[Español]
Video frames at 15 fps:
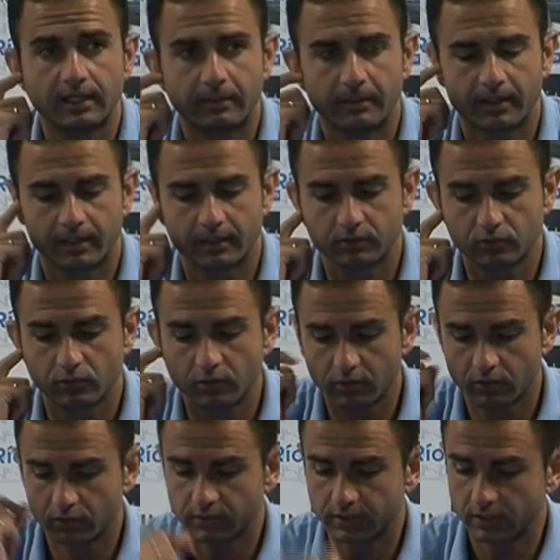la verdad que estoy
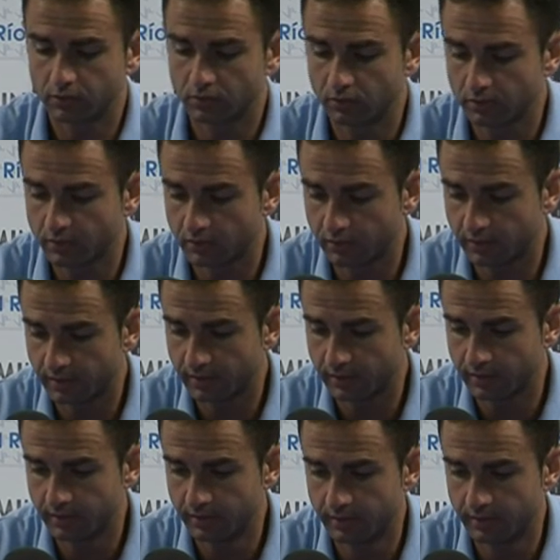contento, ¿no? Creo que,